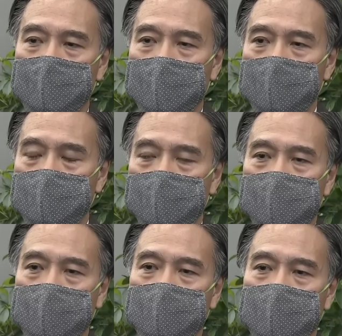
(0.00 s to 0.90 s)
まあ、今の
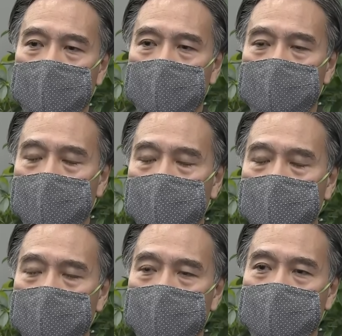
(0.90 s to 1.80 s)
時点で
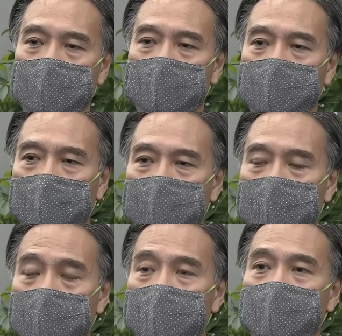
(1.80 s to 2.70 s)
気を緩めることは
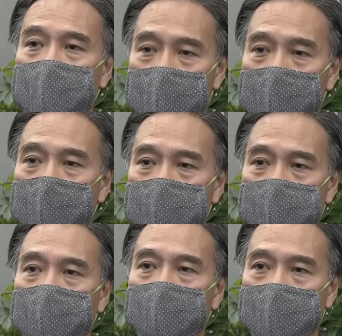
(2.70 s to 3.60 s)
決してできない
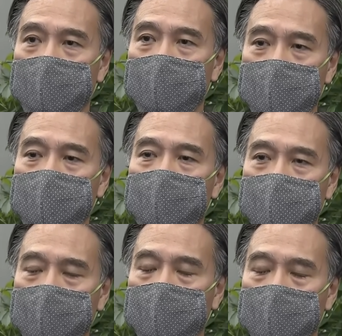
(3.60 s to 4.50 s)
状況だというふう
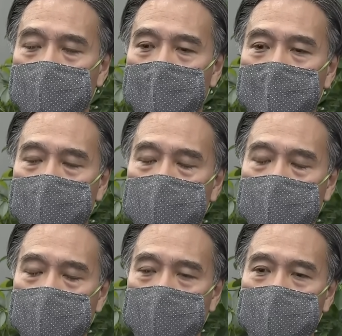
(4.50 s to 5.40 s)
に思っています。ま
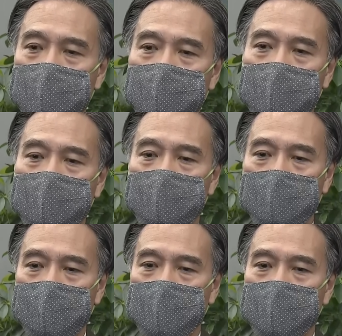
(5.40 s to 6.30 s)
そうしたことを考える
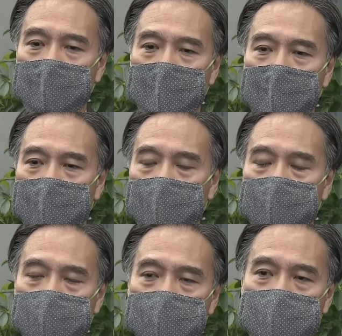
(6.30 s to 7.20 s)
と、やはり
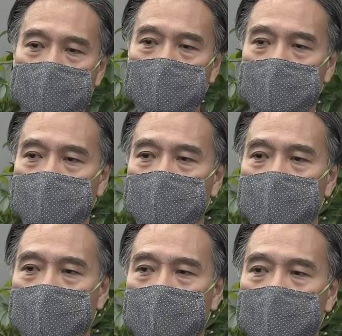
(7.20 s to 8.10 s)
各事業者の皆
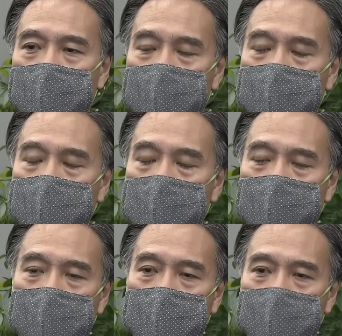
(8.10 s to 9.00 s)
様方におい
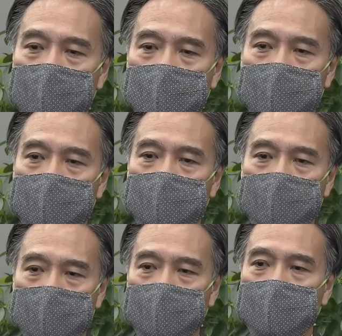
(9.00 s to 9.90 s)
ては、ま
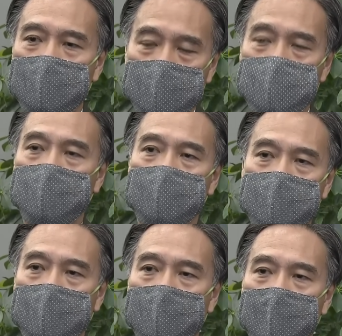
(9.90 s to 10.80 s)
これまで以上にで
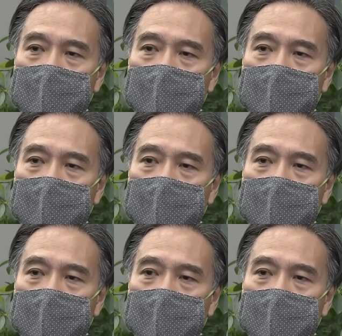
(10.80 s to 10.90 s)
すね、